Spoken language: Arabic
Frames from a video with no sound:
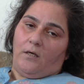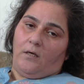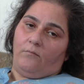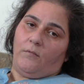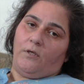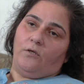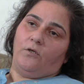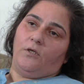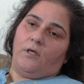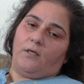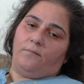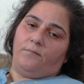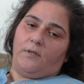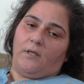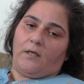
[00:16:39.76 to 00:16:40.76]
عم قله يا
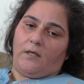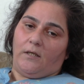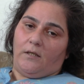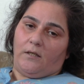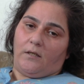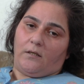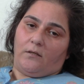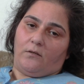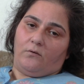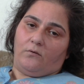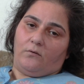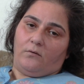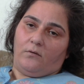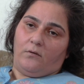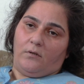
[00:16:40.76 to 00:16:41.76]
رب دخيلك
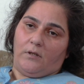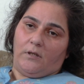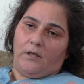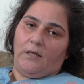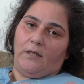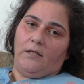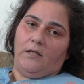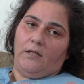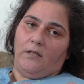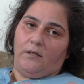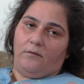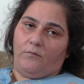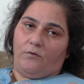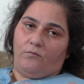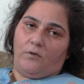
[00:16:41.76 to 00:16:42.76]
انه يا
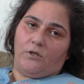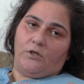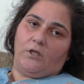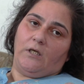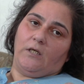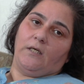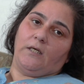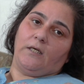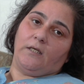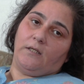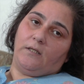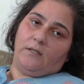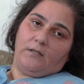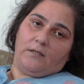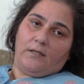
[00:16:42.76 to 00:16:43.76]
ريحني من وجعي يا
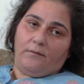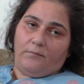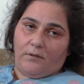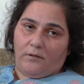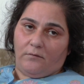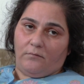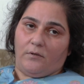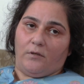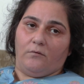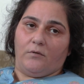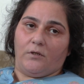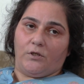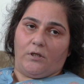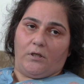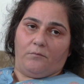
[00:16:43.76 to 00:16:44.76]
خدني تعبت من
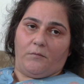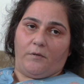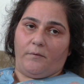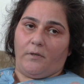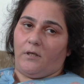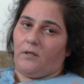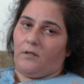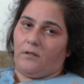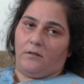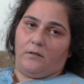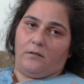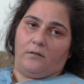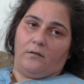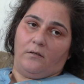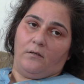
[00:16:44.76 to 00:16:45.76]
الوجع ما بقى
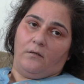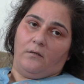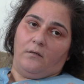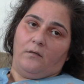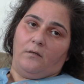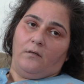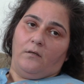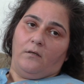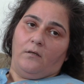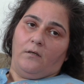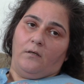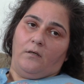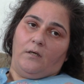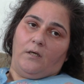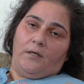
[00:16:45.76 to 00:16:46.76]
قادره
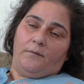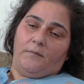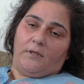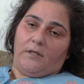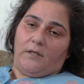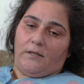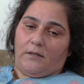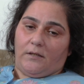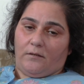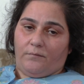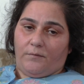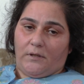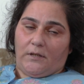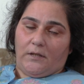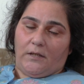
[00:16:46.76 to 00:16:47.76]
قامت نطت
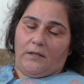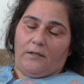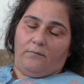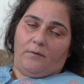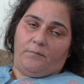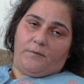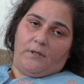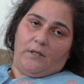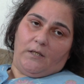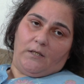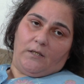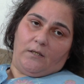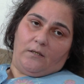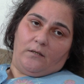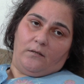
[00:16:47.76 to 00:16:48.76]
بنتي اللي ما
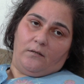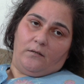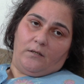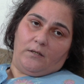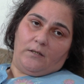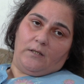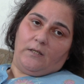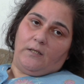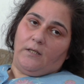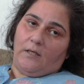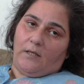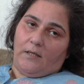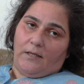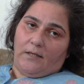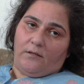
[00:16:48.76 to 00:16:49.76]
بتحكي اتريها
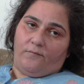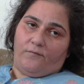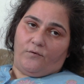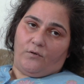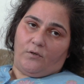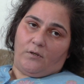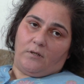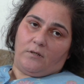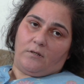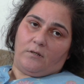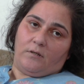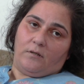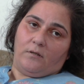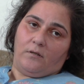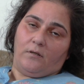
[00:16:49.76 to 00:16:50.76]
قاعدة فوق
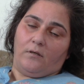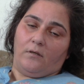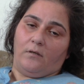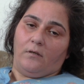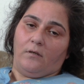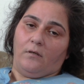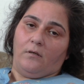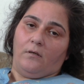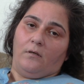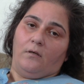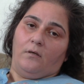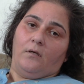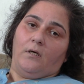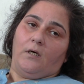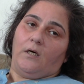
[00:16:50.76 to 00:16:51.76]
راسي
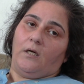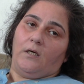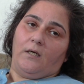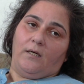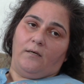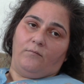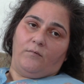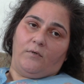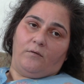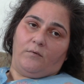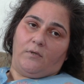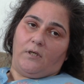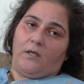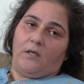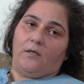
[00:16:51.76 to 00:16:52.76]
قال لا
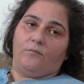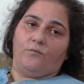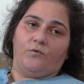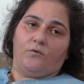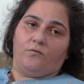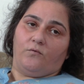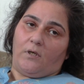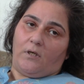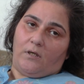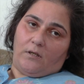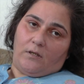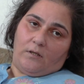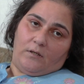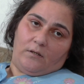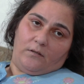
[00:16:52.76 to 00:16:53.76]
ماما أنا موت
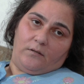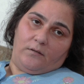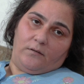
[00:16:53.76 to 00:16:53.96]
وراكي